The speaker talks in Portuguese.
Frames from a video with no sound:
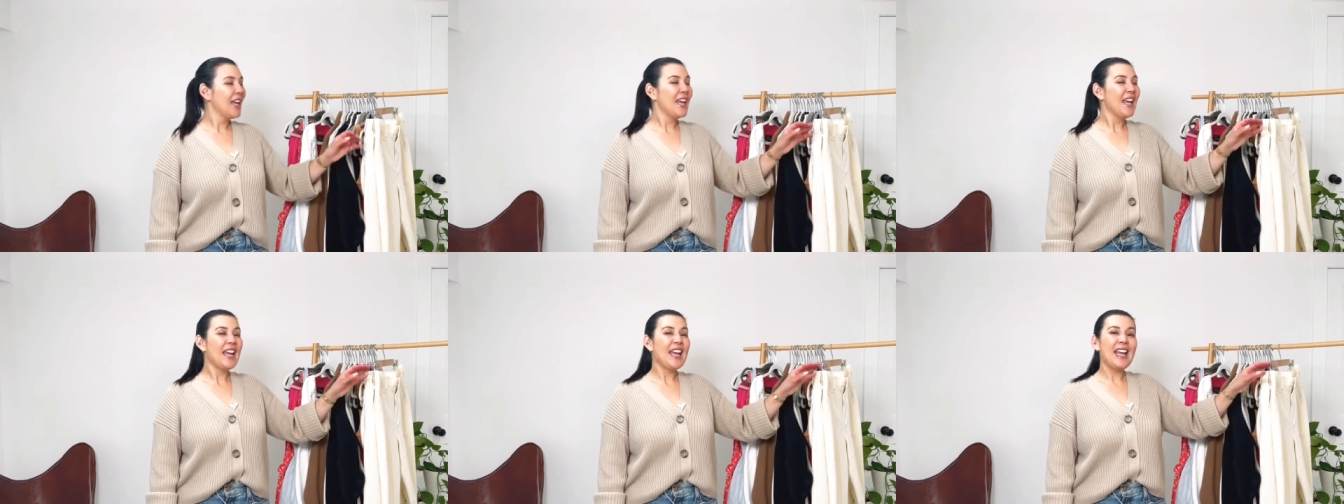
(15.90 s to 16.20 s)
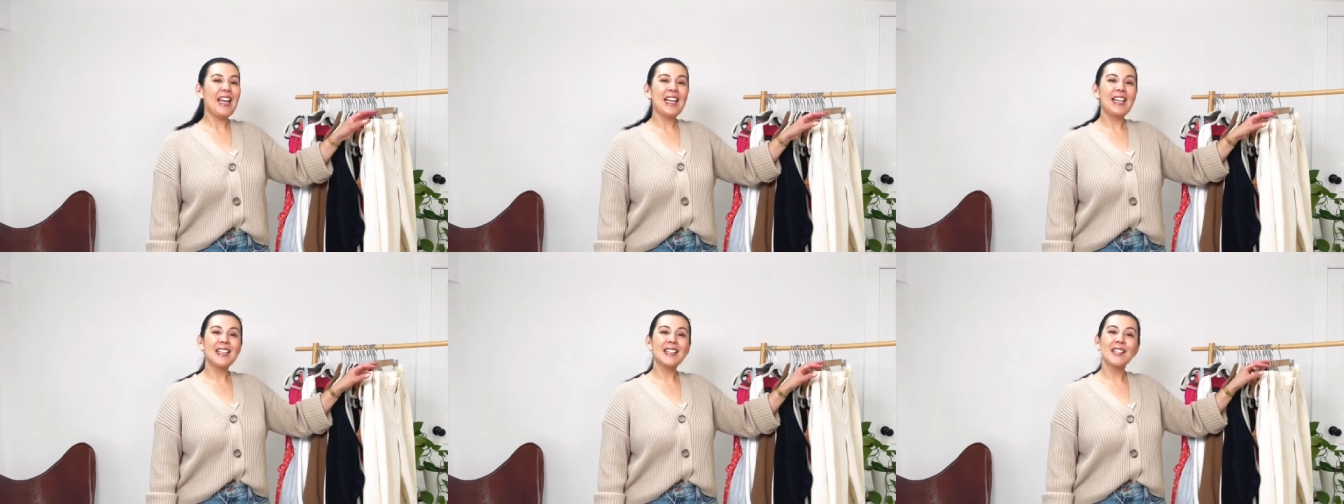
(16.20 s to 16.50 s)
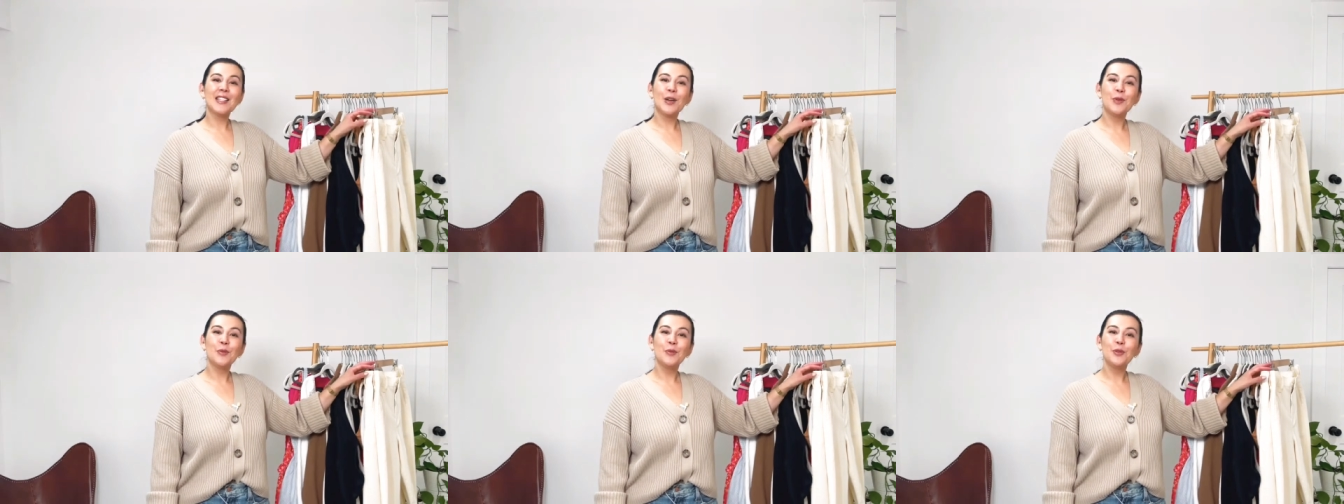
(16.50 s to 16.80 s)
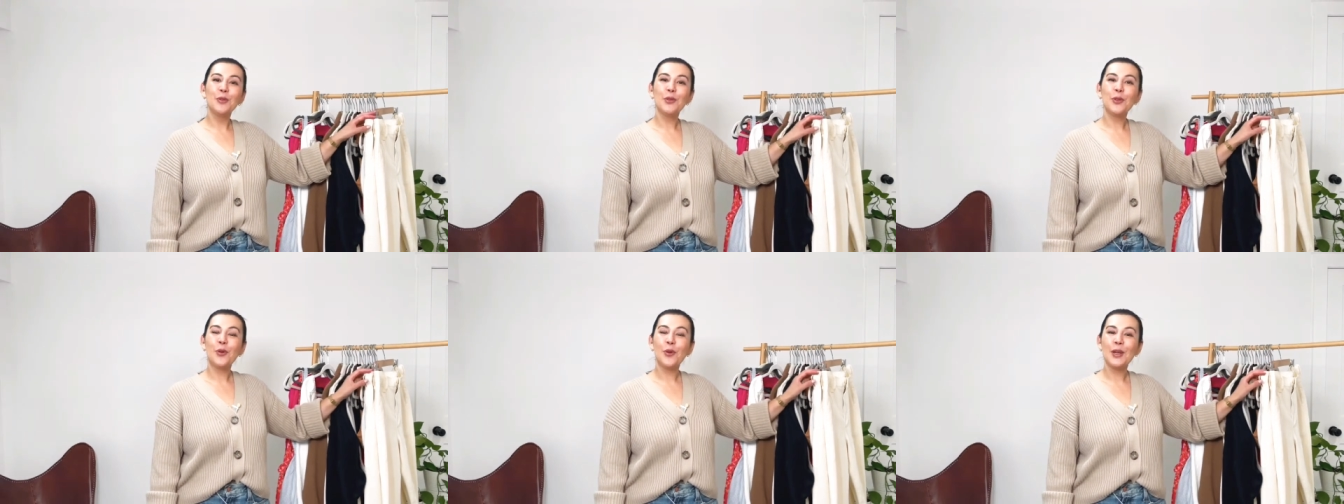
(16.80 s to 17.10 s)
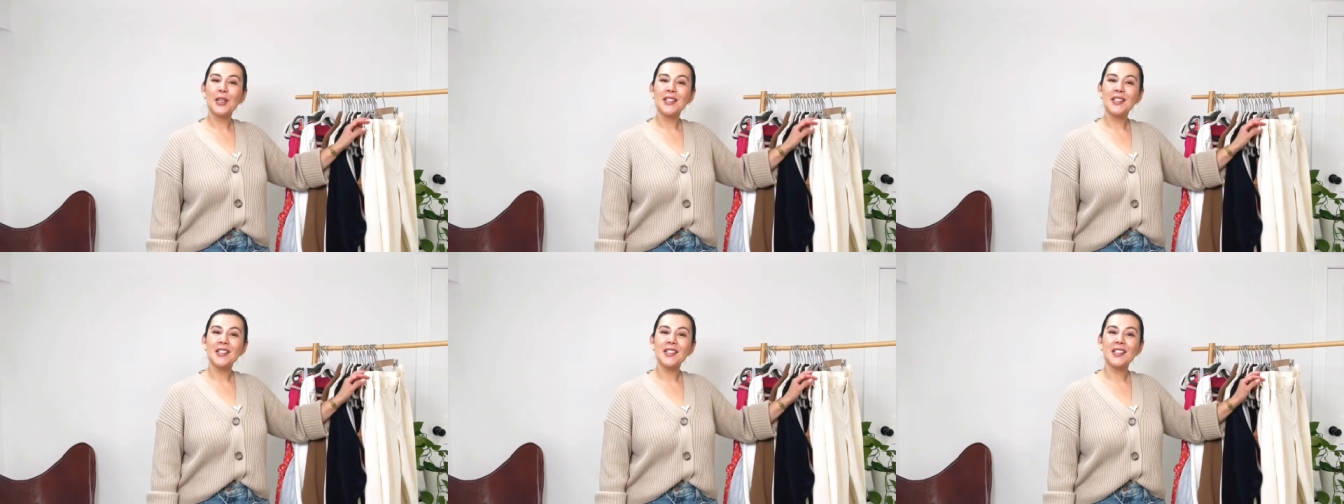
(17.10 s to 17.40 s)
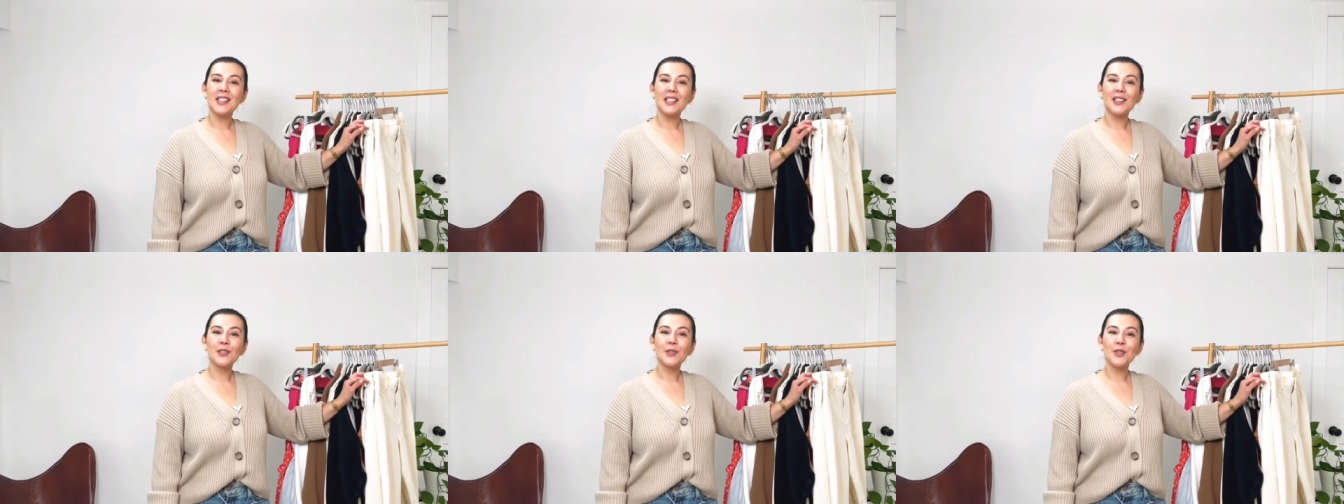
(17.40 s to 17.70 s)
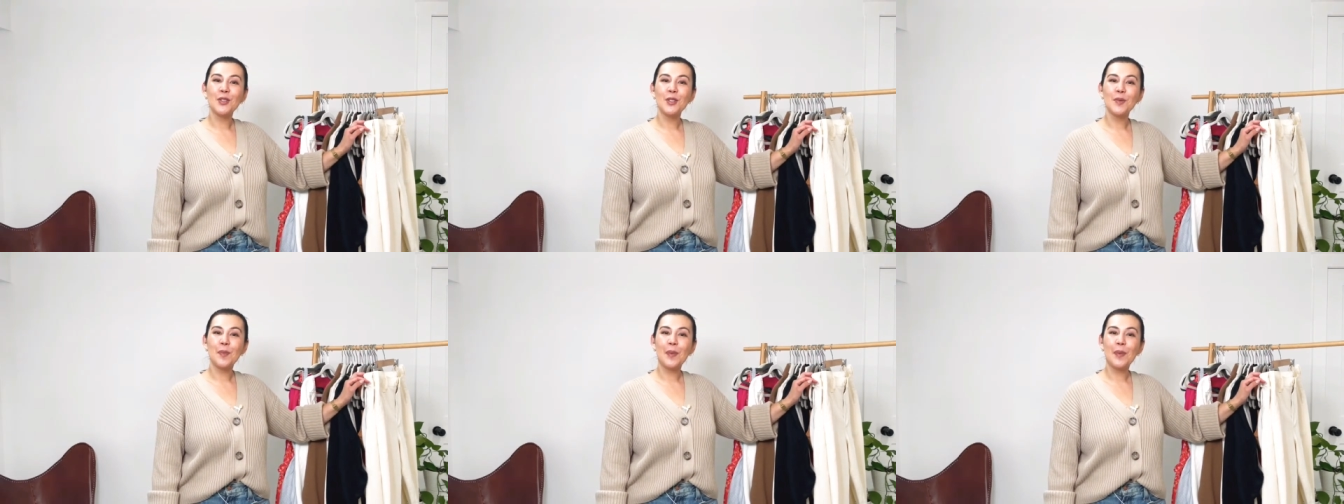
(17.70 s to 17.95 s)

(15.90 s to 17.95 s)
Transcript: Eles são muito conhecidos